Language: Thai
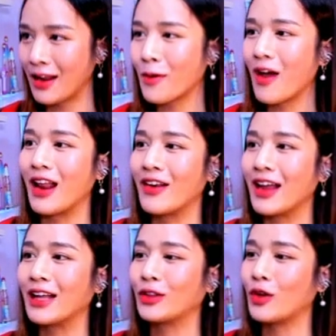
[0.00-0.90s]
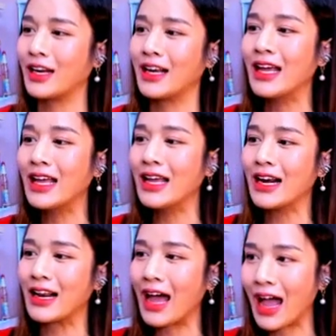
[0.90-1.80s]
เรียบร้อยแล้วนะคะตอนนี้เนี่ย
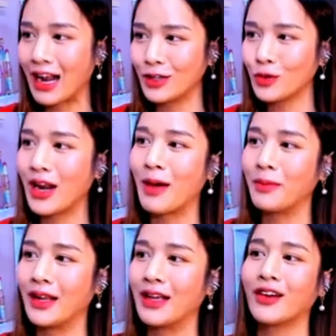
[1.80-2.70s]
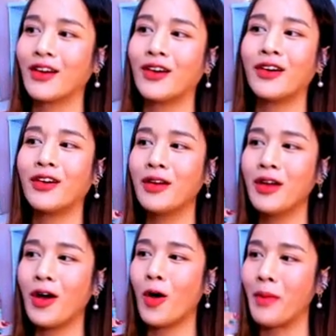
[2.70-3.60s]
ระฆังที่ชนทำเนี่ยก็
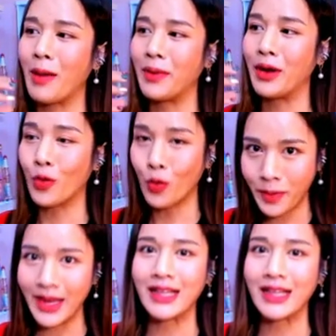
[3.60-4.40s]
ออกมาเป็นรูป พี